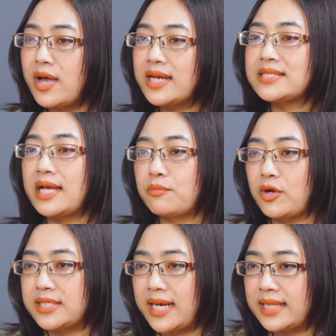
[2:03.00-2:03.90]
bugar saat
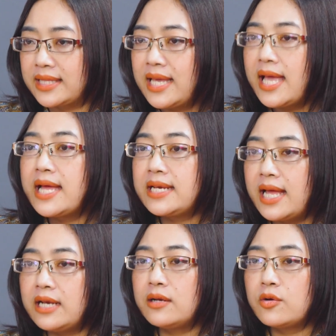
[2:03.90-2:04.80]
puasa nanti
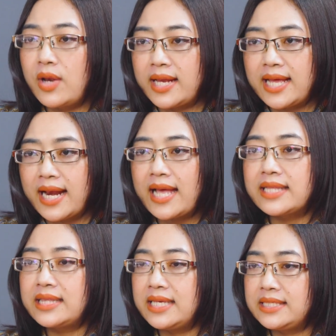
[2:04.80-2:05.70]
dan gula darah
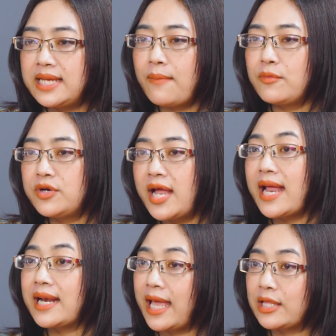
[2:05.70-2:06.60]
tidak mudah
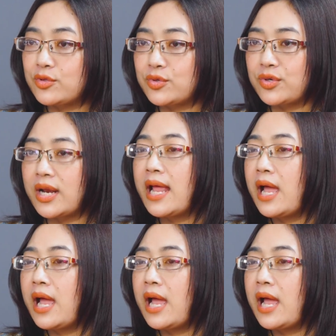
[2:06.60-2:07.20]
naik turun.